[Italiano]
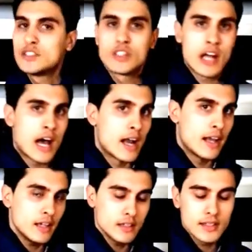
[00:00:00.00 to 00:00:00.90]

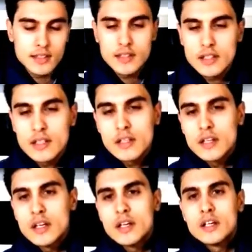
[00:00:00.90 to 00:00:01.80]
tradizionale,
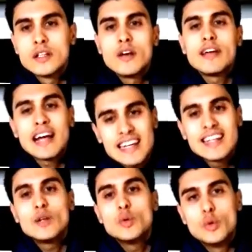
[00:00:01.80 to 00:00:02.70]
dove
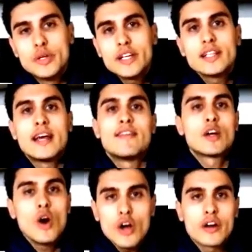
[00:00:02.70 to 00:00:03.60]
anche lui
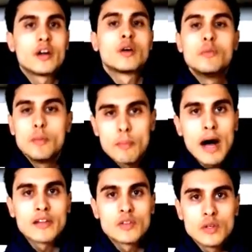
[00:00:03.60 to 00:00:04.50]
deve correre come
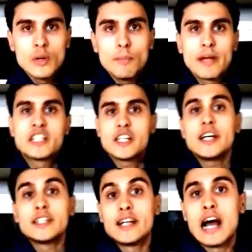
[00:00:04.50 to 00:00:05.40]
un matto per
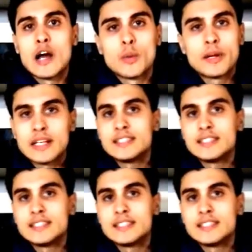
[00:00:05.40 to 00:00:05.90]
generare denaro,